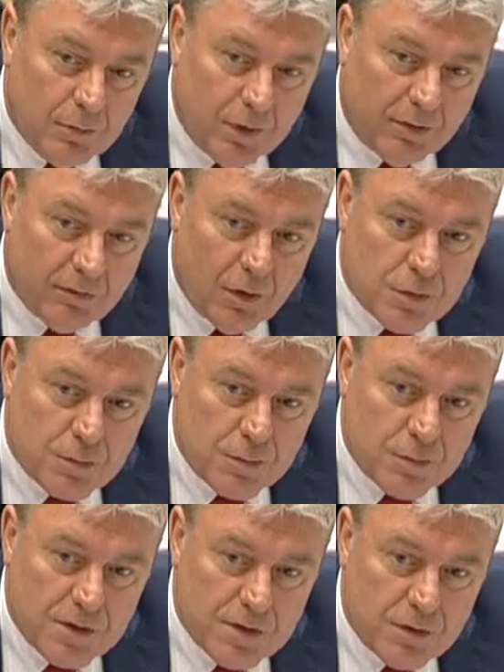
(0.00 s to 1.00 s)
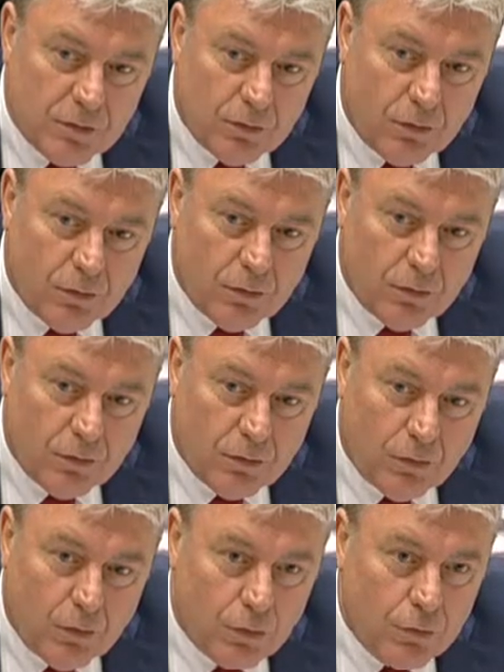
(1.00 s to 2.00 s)
parfois on se positionne en,
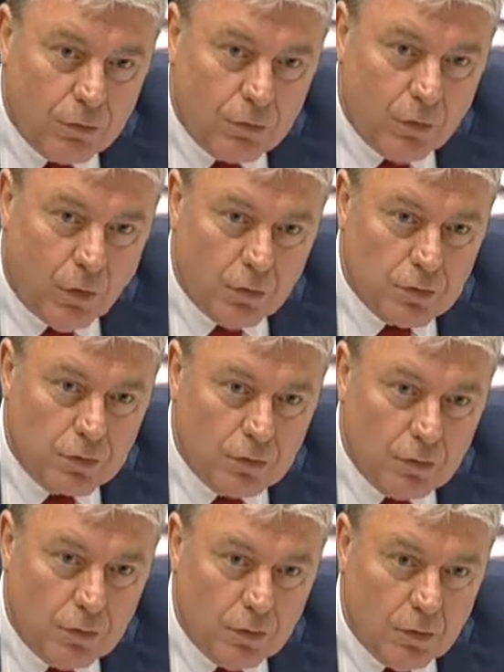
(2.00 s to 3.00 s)
en concurrence